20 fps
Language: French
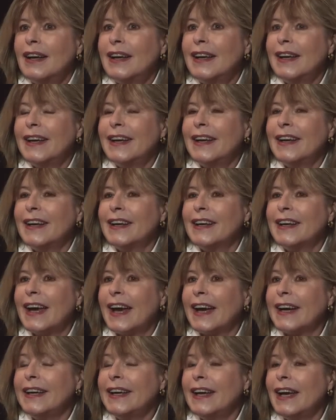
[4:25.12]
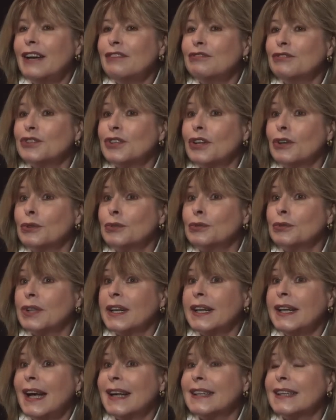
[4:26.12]
Et Gary et elle vont se
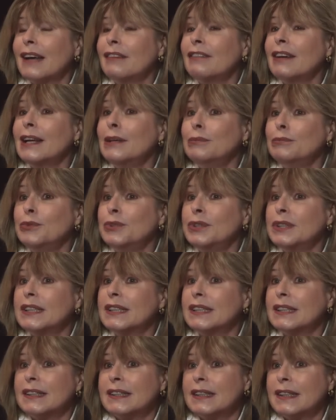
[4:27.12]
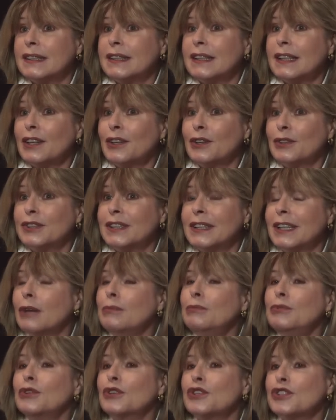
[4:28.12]
rencontrer à travers la musique. C'est-à-dire que c'est
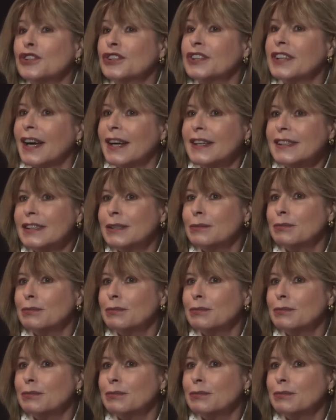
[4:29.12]
comme une enchanteresse.